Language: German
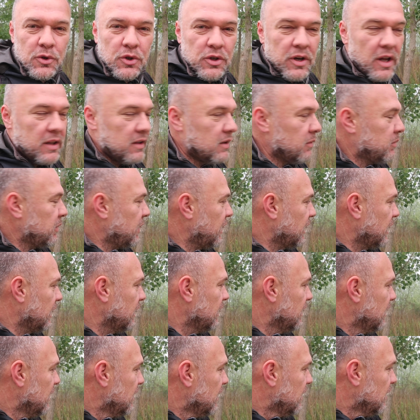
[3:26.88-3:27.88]
zustande bringe.
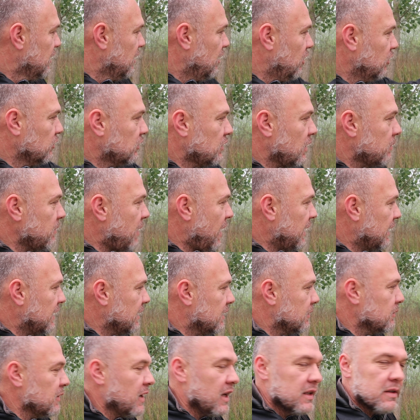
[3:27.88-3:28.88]
Und da mache
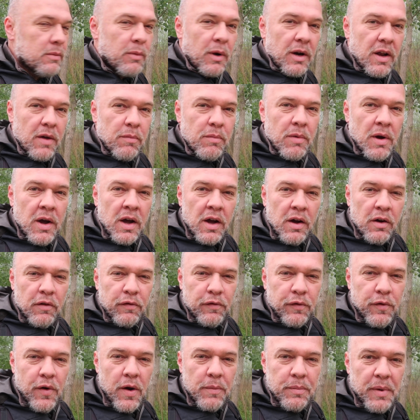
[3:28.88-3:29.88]
ich mir jetzt mal im
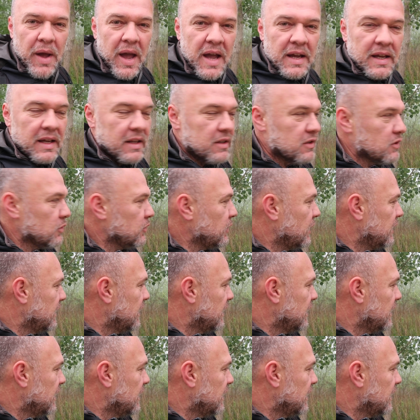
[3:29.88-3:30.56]
Vorbeigehen so